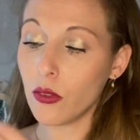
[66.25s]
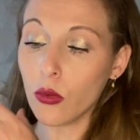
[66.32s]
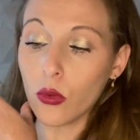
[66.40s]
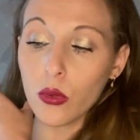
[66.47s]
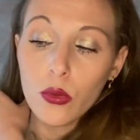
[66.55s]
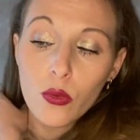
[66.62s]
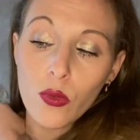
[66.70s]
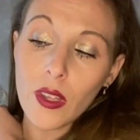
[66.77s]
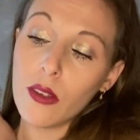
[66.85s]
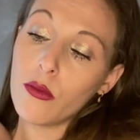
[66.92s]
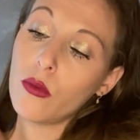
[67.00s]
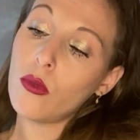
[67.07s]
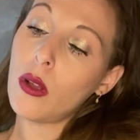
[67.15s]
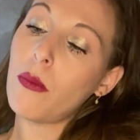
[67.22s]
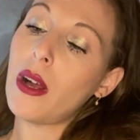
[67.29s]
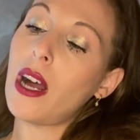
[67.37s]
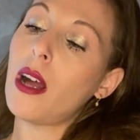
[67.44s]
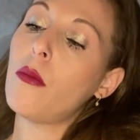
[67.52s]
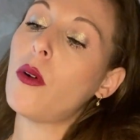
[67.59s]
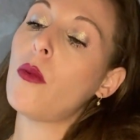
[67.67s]
Donc nous avons
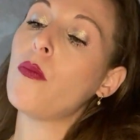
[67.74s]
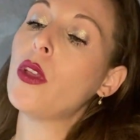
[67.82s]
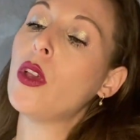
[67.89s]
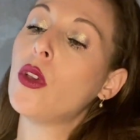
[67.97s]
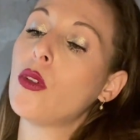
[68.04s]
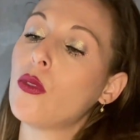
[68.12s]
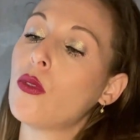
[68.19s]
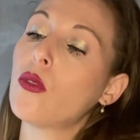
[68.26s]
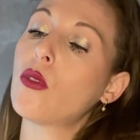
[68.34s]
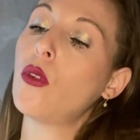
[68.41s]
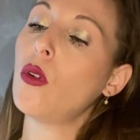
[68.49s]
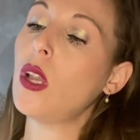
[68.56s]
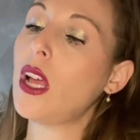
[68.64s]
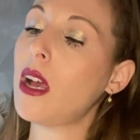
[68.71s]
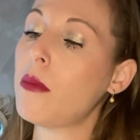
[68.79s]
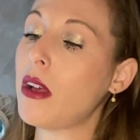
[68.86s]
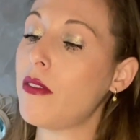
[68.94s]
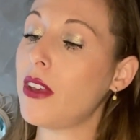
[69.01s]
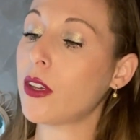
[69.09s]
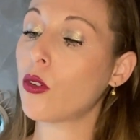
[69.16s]
apparemment une collab
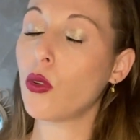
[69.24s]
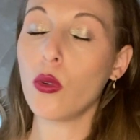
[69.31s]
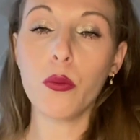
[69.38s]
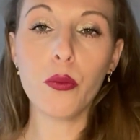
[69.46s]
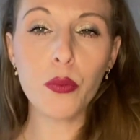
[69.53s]
avec euh,